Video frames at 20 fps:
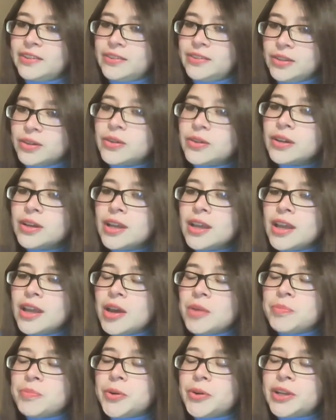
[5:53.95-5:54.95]
no?
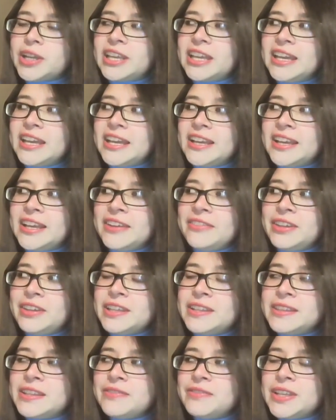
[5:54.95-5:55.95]
Porque
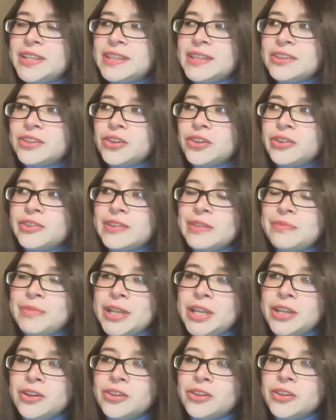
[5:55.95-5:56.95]
evidentemente todo este
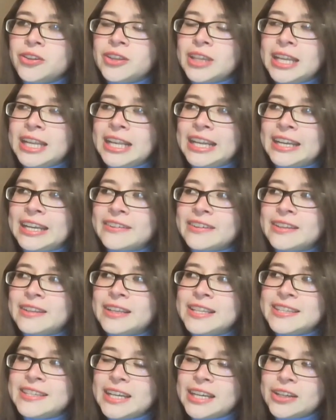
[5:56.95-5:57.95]
periodo de la guerra
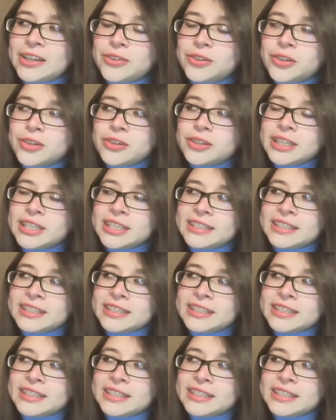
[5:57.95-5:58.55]
del Chaco eh,